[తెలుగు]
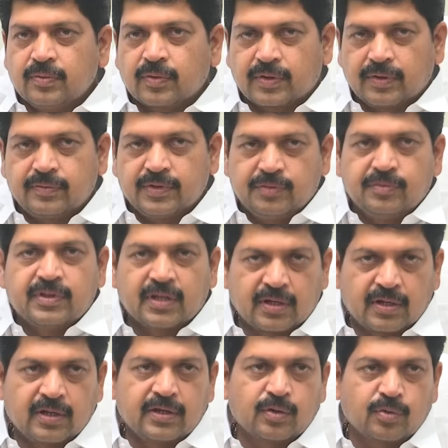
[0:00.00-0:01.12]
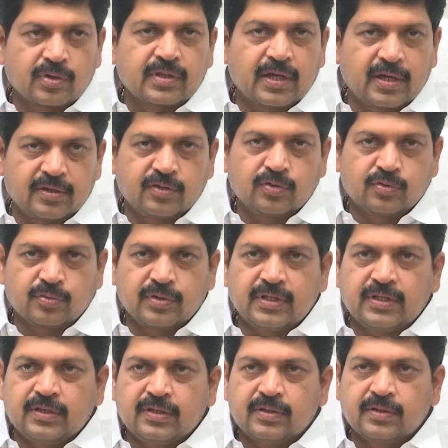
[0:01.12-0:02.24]
ఒక విధి విధానాలన్నీ కూడా తయారు చేసుకుని
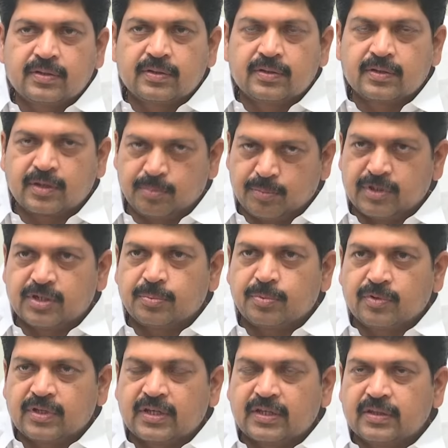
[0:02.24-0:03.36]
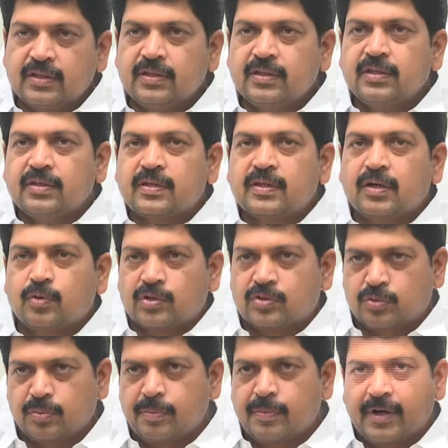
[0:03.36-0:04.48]
రమ్మని చెప్పడం జరిగింది ఇది నిజంగా ఒక
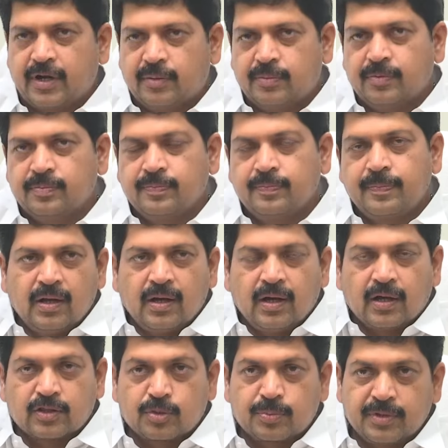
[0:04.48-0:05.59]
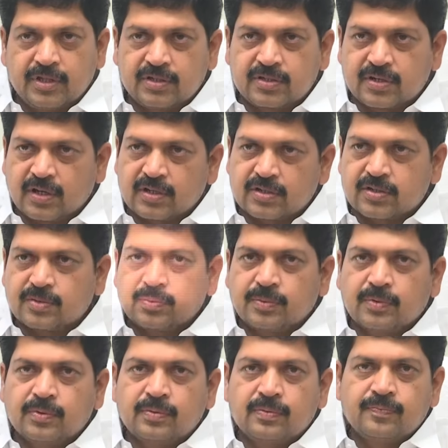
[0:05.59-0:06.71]
పరిణామం ఆంధ్రప్రదేశ్
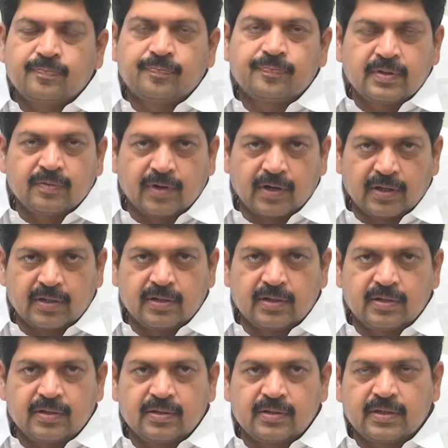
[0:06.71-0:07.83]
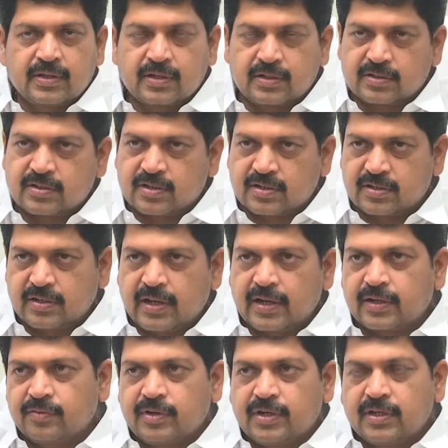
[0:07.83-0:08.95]
రాష్ట్రంలో ఇవాళ కన్స్ట్రక్షన్
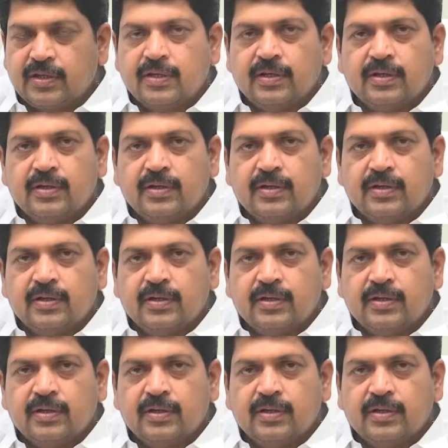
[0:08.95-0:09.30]
యాక్టివిటీ